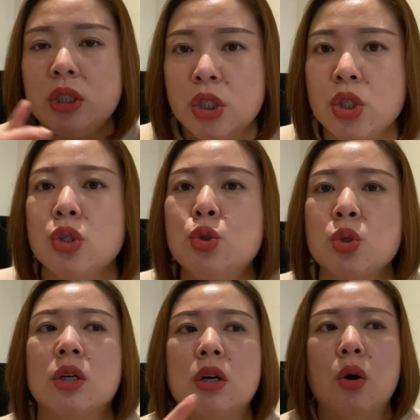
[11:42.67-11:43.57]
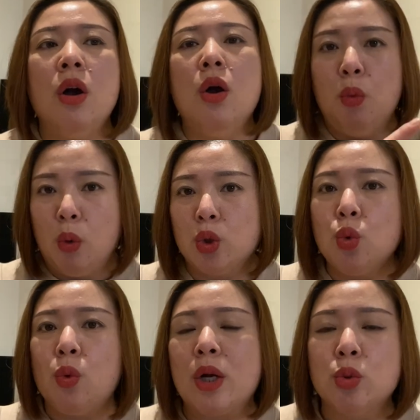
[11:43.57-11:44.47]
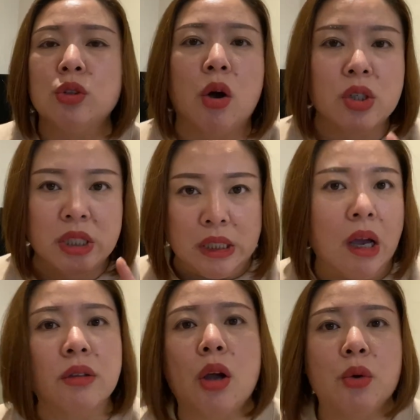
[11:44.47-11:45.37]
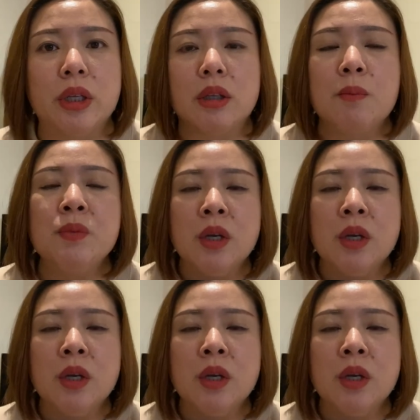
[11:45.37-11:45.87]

其实就是和我种花种草是一样道理的。